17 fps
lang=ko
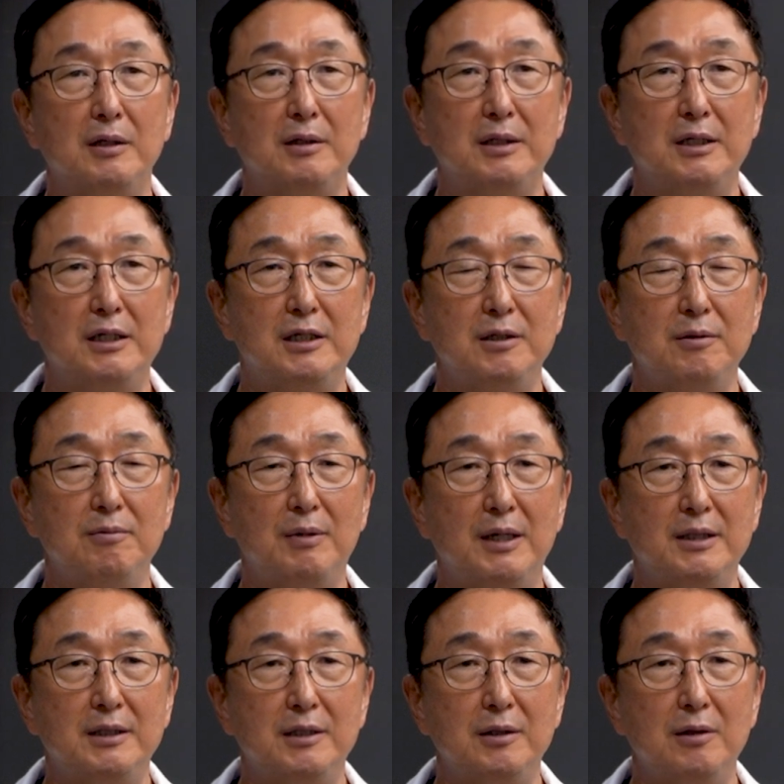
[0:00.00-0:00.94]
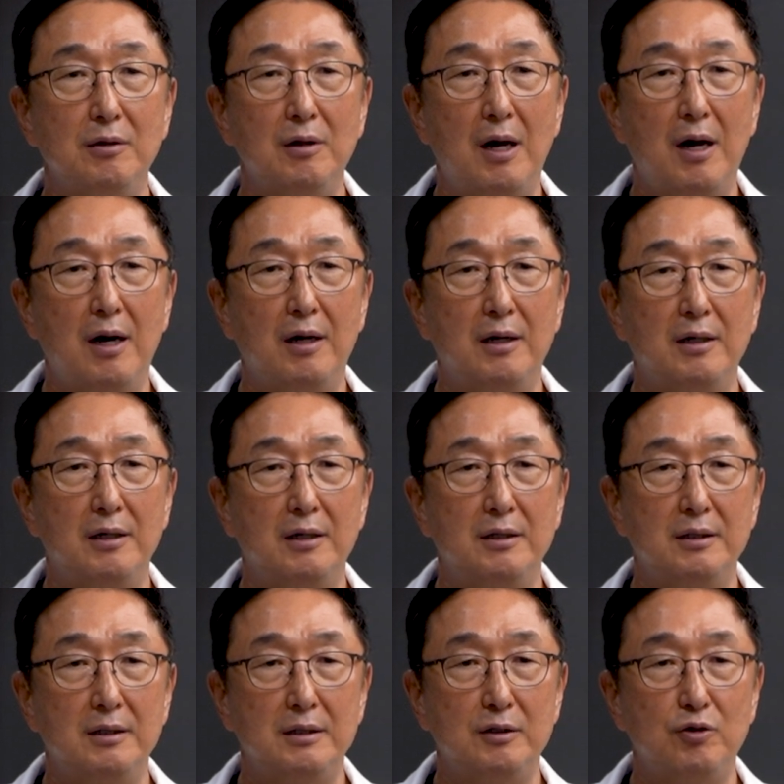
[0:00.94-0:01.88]
기증받은 아,
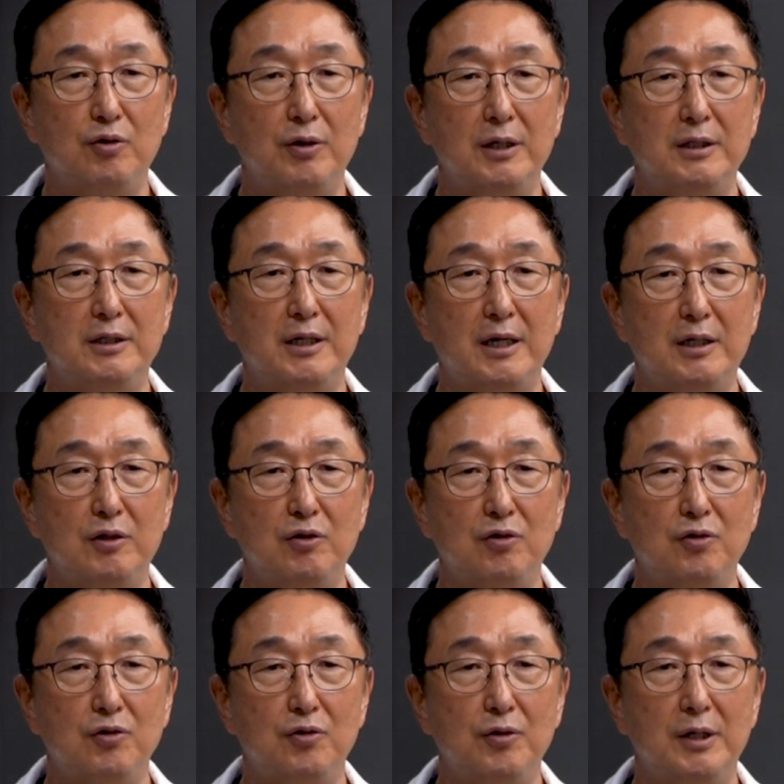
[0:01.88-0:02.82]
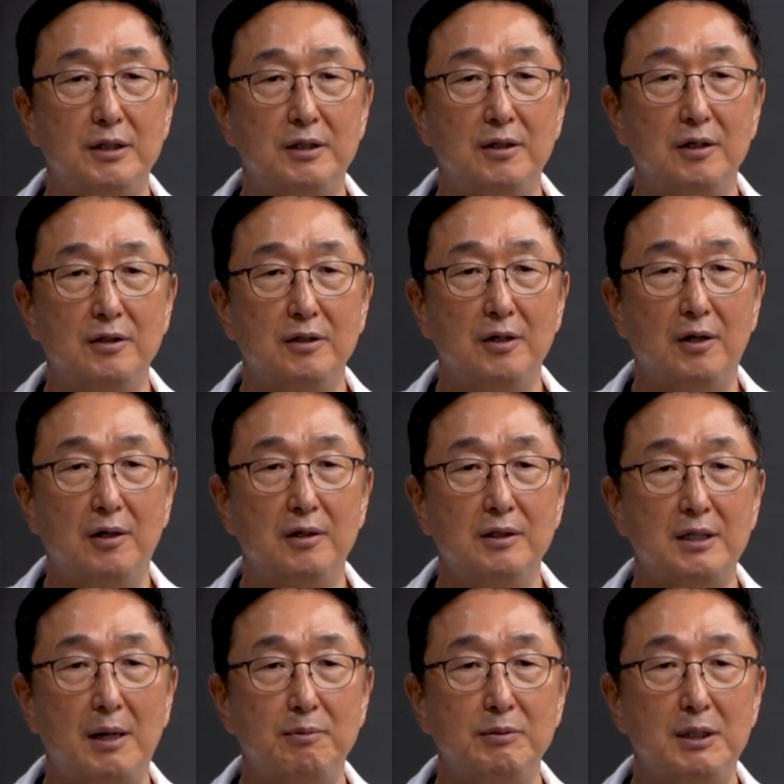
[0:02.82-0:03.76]
수혜자의 수술에 있어서
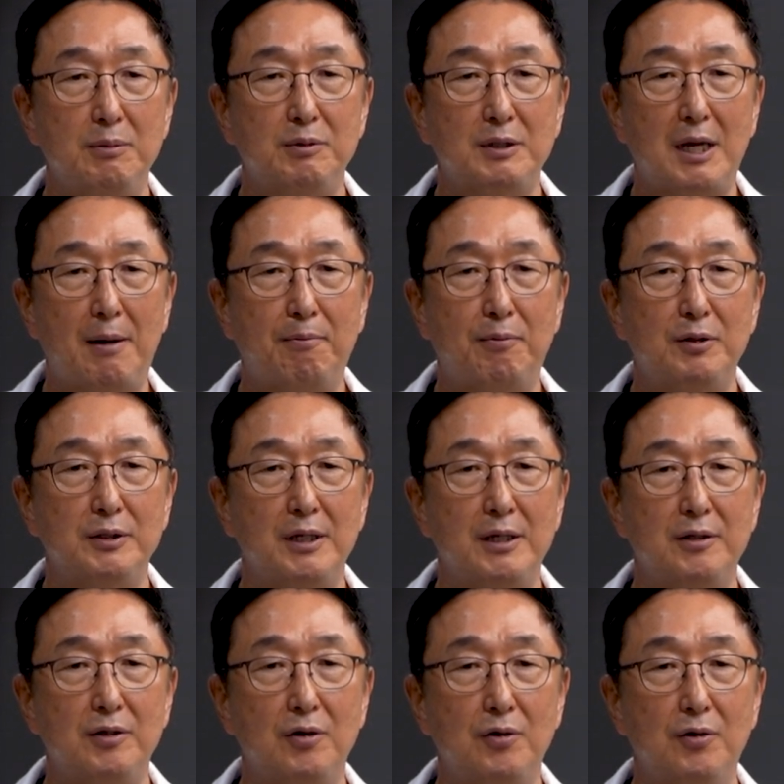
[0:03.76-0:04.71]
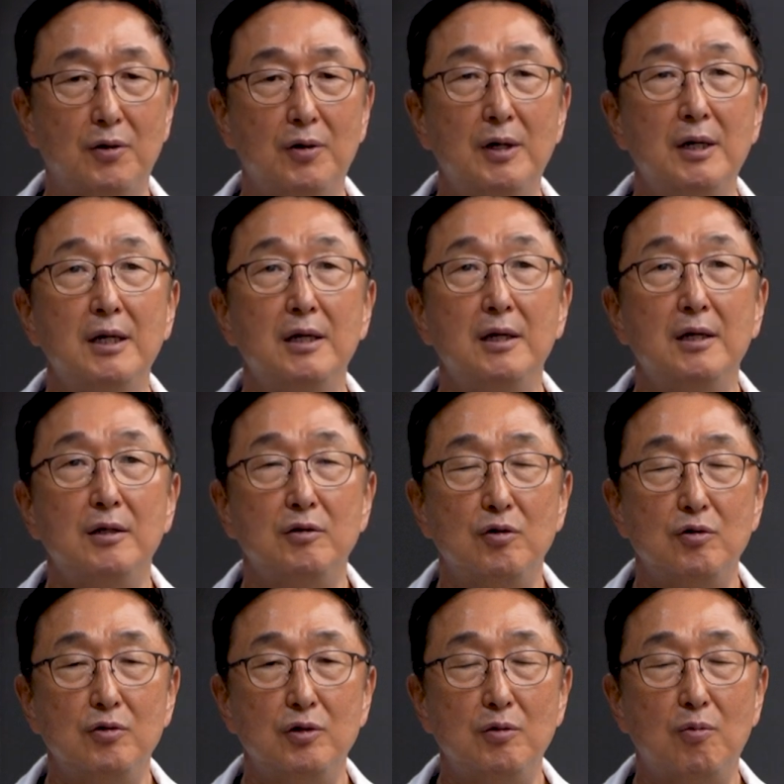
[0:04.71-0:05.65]
34%로
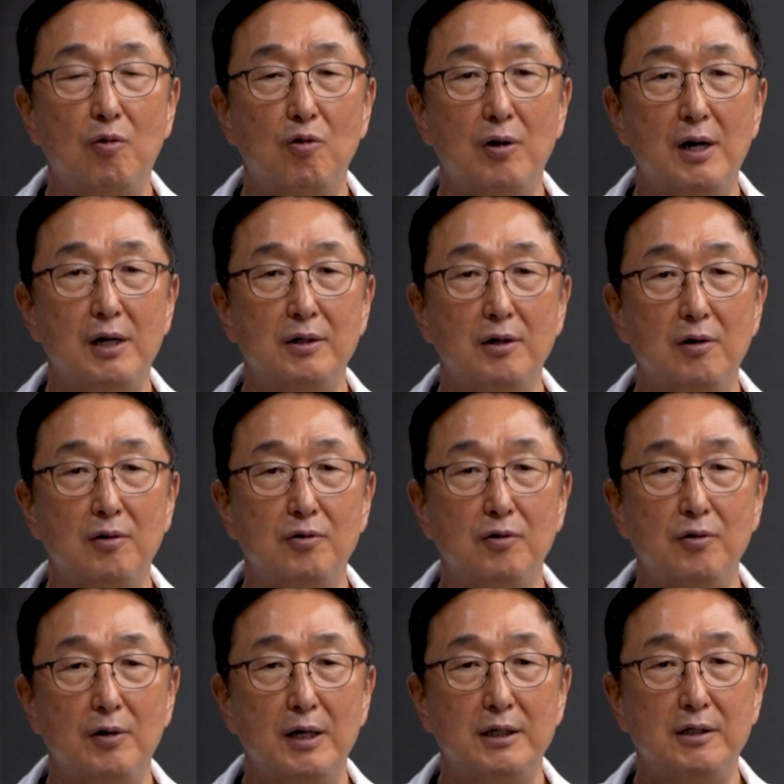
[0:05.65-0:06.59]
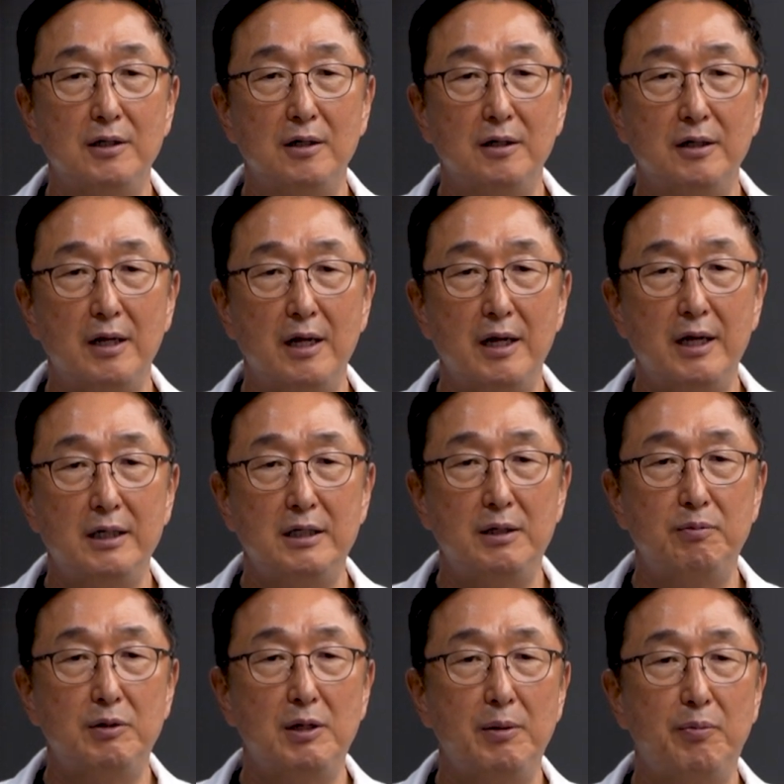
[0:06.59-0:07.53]
순수 복강경으로 했을 때의
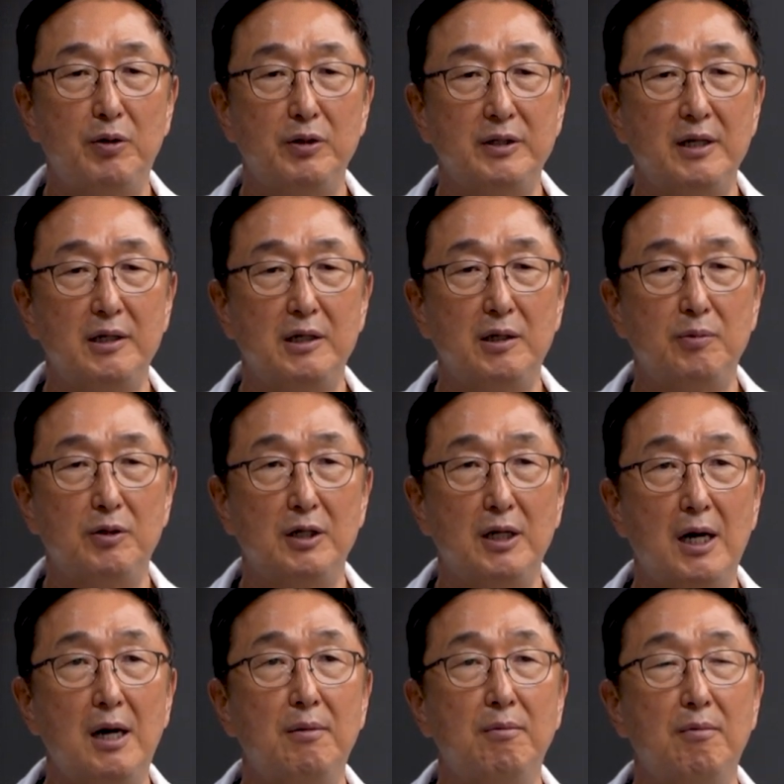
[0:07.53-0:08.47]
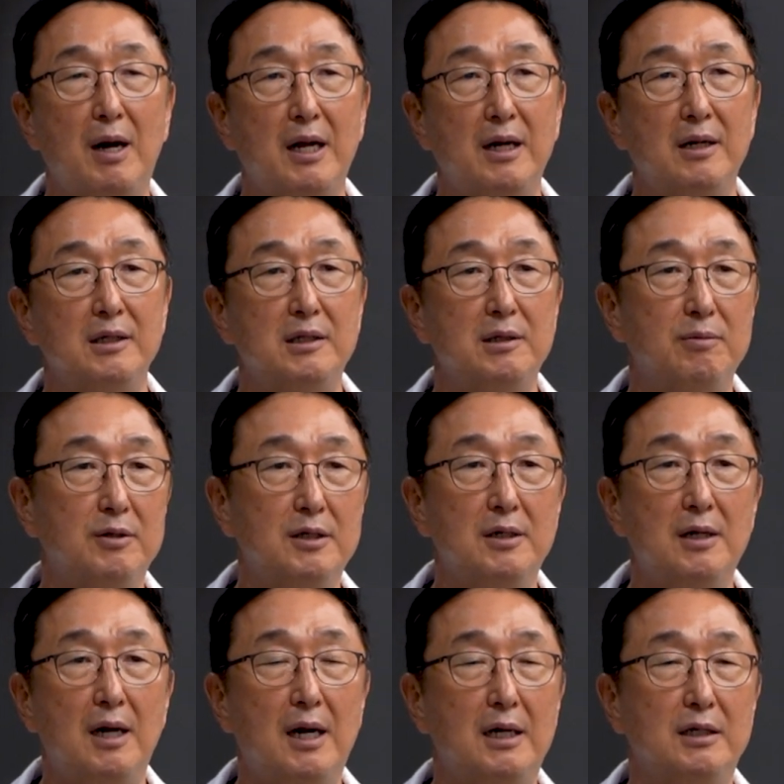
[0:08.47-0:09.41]
17%보다
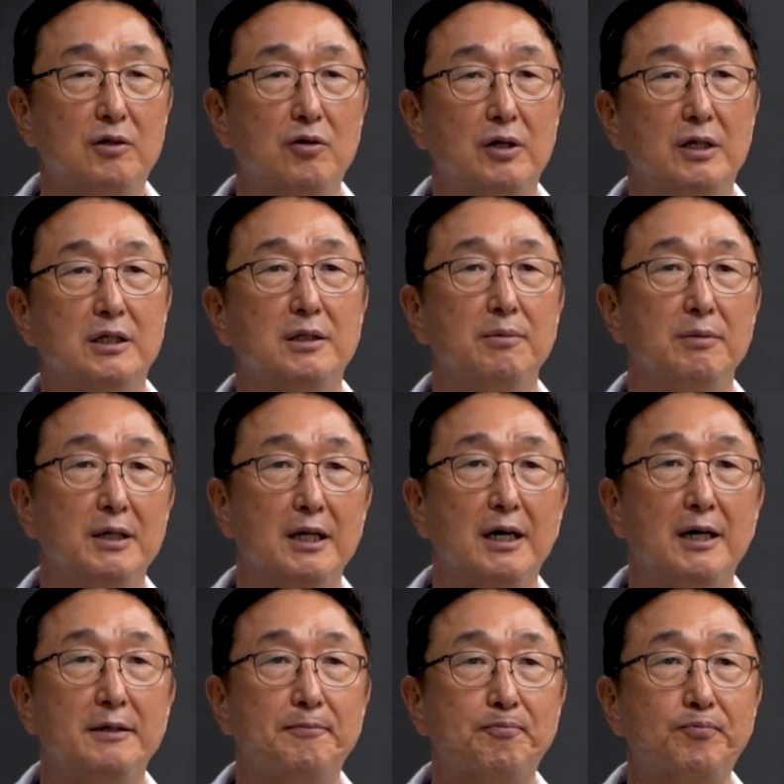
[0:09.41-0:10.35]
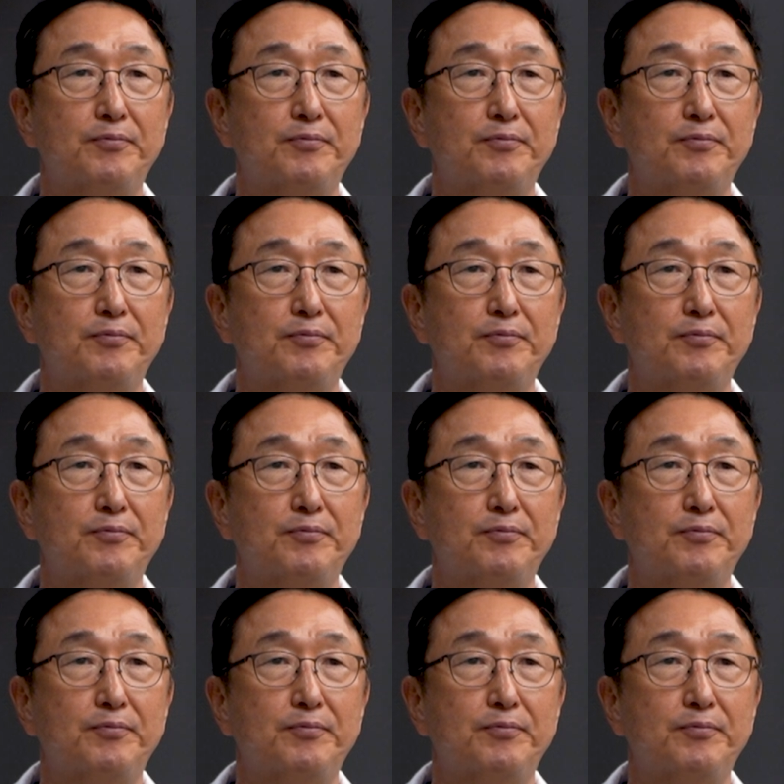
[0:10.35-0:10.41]
많았음을 알 수 있습니다.